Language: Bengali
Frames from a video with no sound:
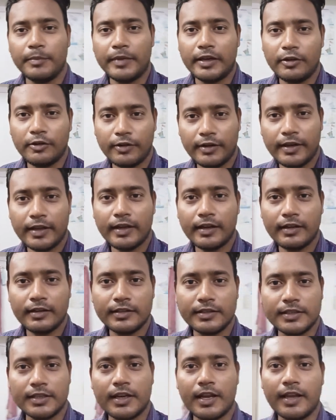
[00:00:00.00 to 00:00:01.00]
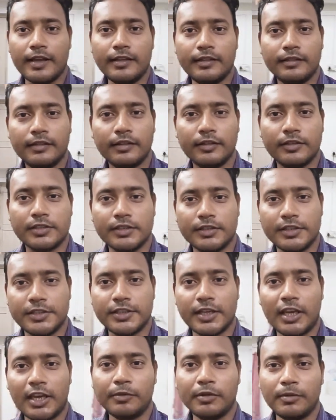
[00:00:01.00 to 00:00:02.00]
বেলঘরিয়ার যে রাইস হচ্ছে
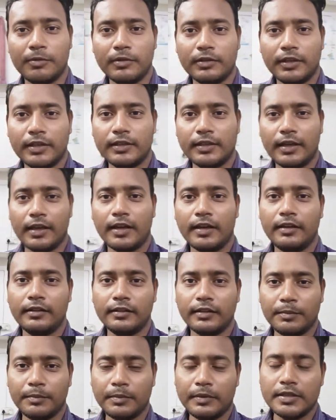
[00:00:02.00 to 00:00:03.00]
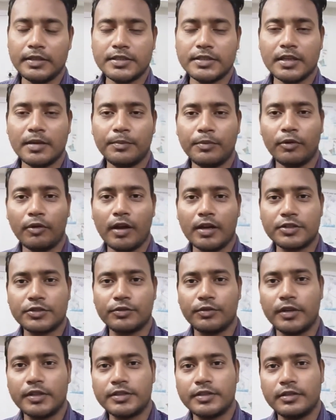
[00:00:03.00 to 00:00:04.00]
দিশারি ভবনকে দেখার ইচ্ছা ইচ্ছা প্রকাশ
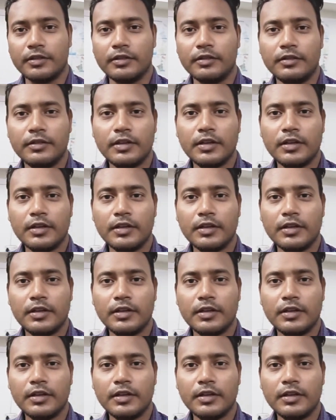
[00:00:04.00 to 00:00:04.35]
করেছিল